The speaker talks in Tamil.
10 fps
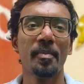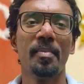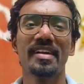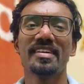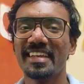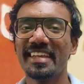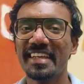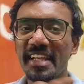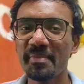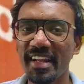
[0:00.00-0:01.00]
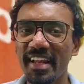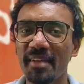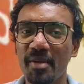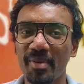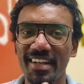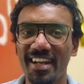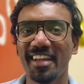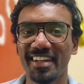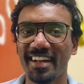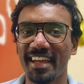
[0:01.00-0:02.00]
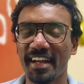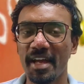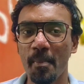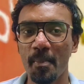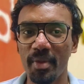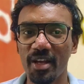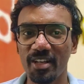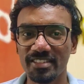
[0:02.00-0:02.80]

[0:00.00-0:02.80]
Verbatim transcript: பட் இனிமே நிலைமை அப்படி இருக்காதுன்னு நினைக்கிறேன் பிகாஸ்